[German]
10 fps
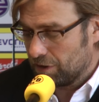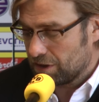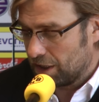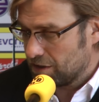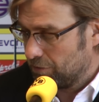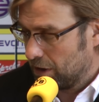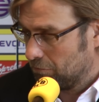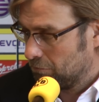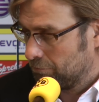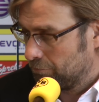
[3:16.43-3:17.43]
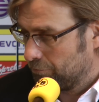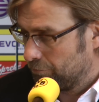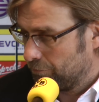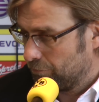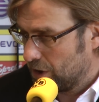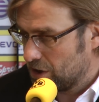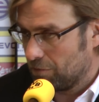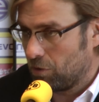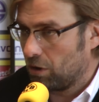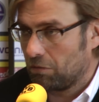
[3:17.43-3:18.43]
Das heißt, wir haben
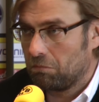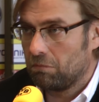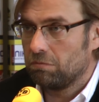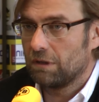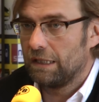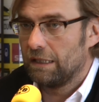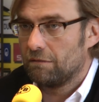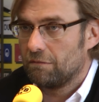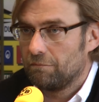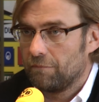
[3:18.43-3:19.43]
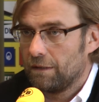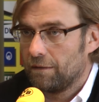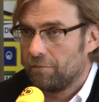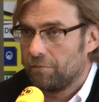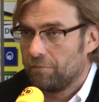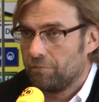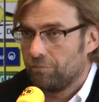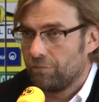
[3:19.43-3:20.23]
Dienstagmorgen trainiert, ähm,